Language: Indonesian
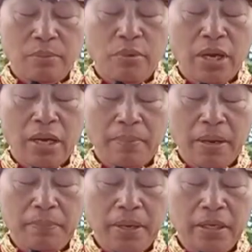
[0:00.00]
Pue ala
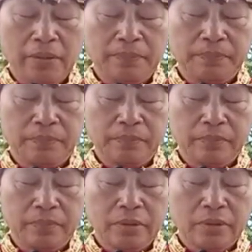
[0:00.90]
papa
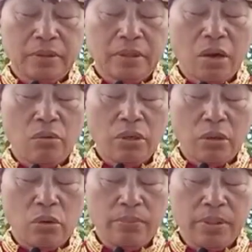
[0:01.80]
kaunde
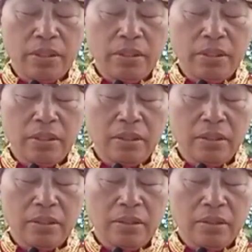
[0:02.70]
komi
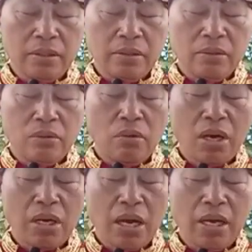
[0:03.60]

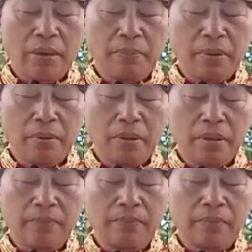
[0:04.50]
uakaepe
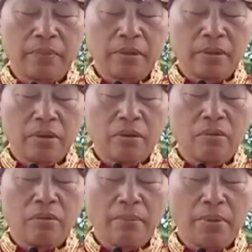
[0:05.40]

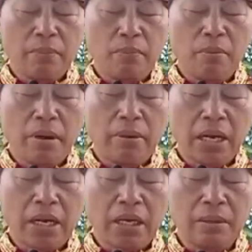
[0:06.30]
wambi
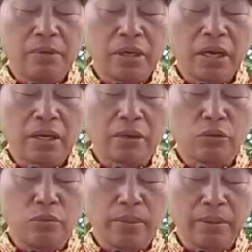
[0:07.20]
pombawanaka kami raeng
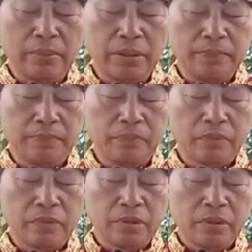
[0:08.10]
katu mami
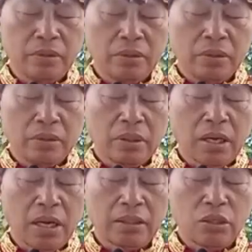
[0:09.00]

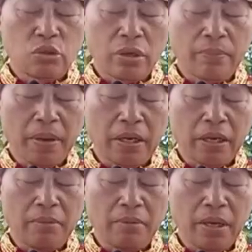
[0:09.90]
kate sore
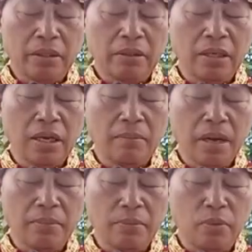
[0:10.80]
kami vali tila
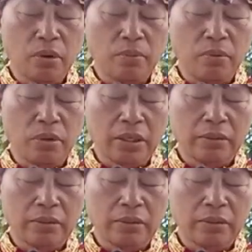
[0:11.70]
mami pura-pura